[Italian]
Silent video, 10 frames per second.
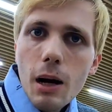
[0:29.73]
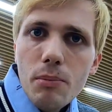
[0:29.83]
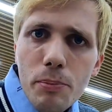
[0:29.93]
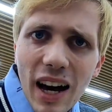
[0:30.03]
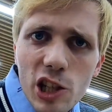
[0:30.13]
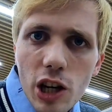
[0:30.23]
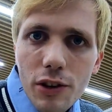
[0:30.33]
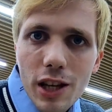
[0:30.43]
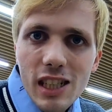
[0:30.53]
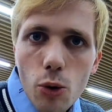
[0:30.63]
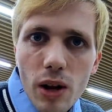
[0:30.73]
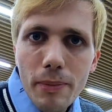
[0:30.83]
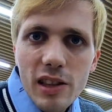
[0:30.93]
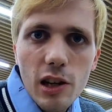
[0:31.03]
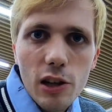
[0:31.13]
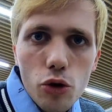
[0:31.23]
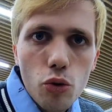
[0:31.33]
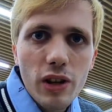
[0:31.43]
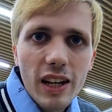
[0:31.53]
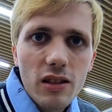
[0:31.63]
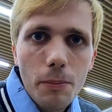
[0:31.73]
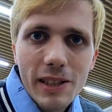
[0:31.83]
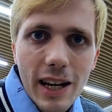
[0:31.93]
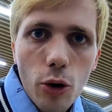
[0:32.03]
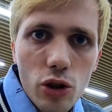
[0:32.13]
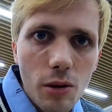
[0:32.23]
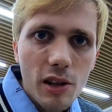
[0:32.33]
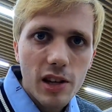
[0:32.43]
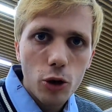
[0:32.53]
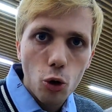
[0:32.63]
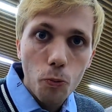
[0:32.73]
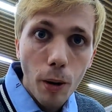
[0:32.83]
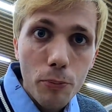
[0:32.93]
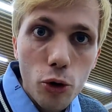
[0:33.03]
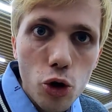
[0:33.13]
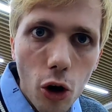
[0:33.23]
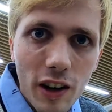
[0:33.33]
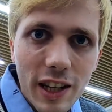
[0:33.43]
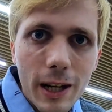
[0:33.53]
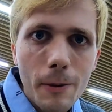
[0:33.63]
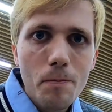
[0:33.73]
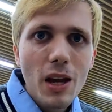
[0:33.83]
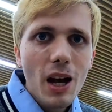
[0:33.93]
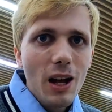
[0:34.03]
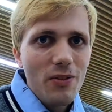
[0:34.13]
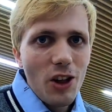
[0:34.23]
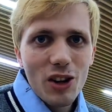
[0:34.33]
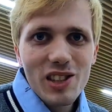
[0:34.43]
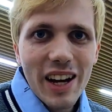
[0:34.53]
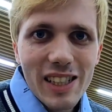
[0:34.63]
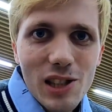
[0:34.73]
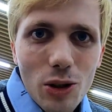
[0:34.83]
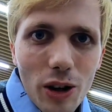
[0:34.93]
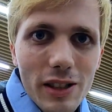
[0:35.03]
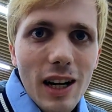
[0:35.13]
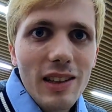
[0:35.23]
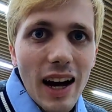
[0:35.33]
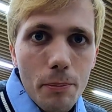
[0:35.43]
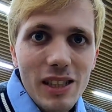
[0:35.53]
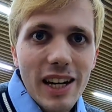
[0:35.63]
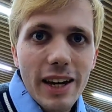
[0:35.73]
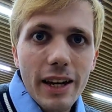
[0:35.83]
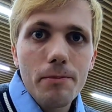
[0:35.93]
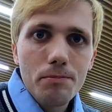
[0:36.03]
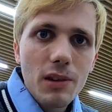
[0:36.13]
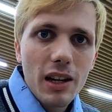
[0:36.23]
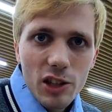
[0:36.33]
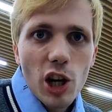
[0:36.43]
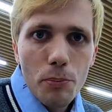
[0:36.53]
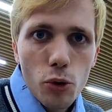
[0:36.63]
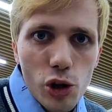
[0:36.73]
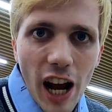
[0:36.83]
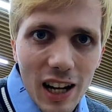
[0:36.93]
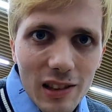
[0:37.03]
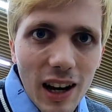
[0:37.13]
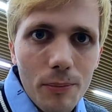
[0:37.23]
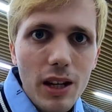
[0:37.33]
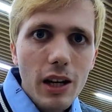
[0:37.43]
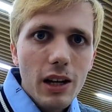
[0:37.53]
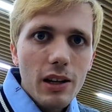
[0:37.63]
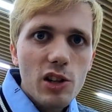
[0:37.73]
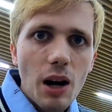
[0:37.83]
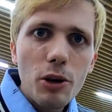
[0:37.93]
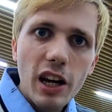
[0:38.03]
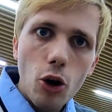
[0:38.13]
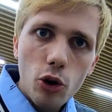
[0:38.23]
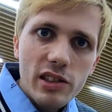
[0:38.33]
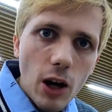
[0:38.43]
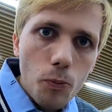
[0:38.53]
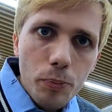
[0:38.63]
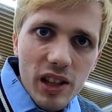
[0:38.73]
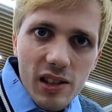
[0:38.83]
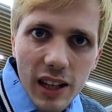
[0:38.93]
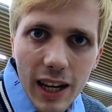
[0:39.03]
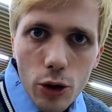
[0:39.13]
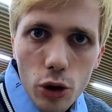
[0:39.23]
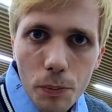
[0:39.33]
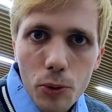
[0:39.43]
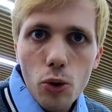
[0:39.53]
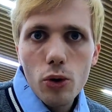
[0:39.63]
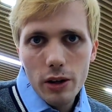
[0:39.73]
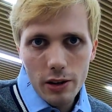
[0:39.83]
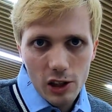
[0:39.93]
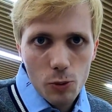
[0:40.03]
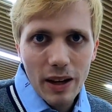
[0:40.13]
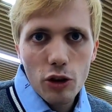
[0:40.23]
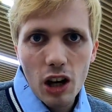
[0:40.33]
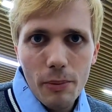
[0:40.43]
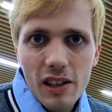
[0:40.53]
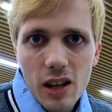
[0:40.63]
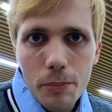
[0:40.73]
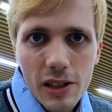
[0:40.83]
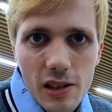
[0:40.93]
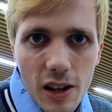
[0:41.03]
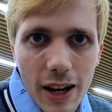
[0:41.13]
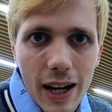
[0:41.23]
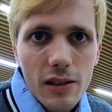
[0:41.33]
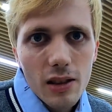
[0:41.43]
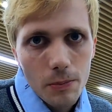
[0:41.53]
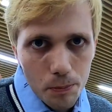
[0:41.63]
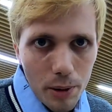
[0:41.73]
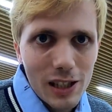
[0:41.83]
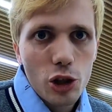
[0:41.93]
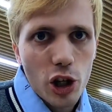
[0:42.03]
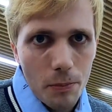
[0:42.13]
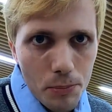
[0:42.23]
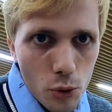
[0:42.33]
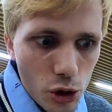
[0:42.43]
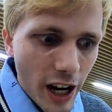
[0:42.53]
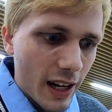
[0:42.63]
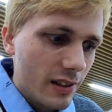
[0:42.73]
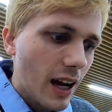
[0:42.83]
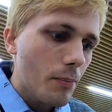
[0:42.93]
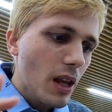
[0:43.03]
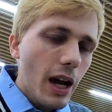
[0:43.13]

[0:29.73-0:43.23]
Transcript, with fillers: Mi piace venire qui in mezzo agli studenti perché così mi sento un po' più giovane. No, scherzo, in realtà è perché c'è più scelta. Diciamo che costa un pizzichino di più rispetto alla mensa per insegnanti, però c'è più scelta.